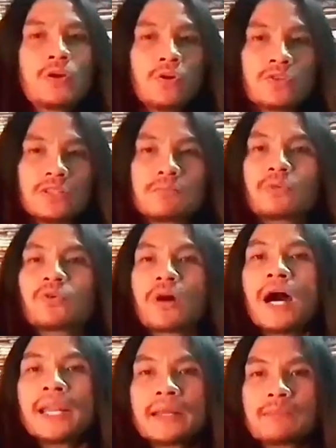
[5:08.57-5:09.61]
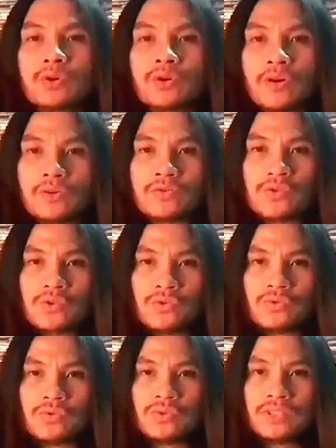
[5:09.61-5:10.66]
โลจิโมในบทของ
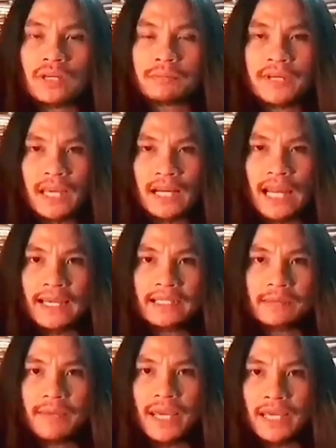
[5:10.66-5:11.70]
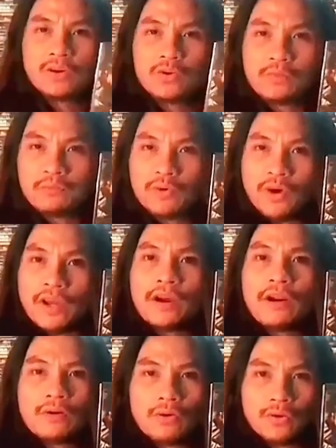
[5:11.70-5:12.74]
007 พยักร้ายเหนือเมฆ ร่วมด้วย
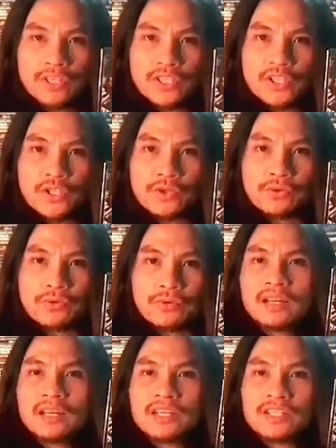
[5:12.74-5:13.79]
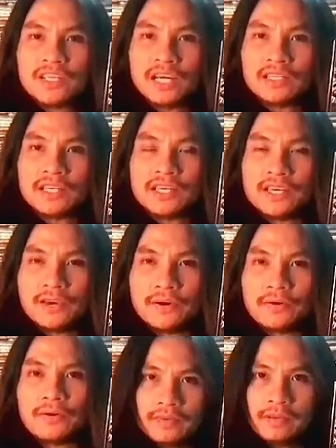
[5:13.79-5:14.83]
โรอิชิลลิชาร์ด คีเอล